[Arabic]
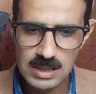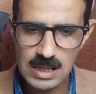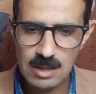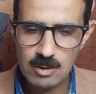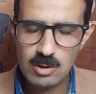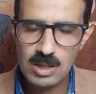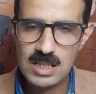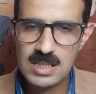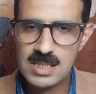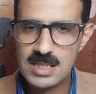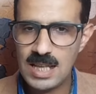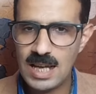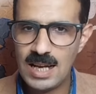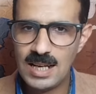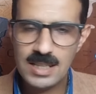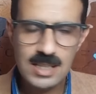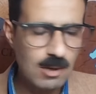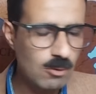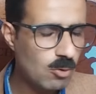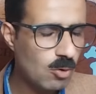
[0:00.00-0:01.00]
ليها
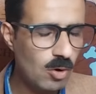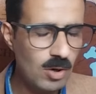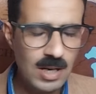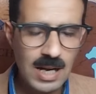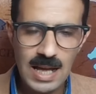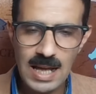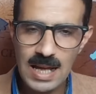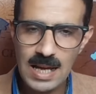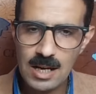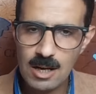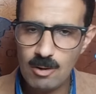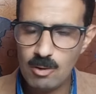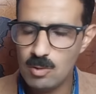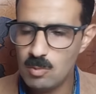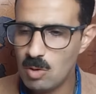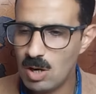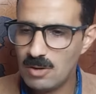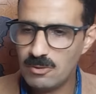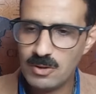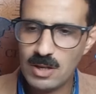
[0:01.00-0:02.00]
والاسلحه ليها وكل حاجه
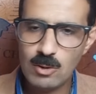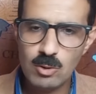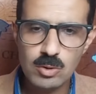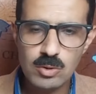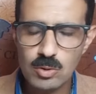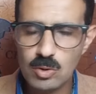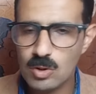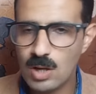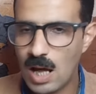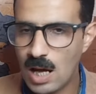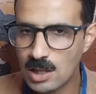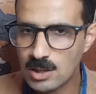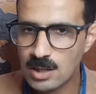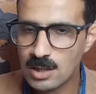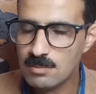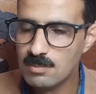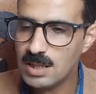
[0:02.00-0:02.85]
والموافقه والضوء الاخضر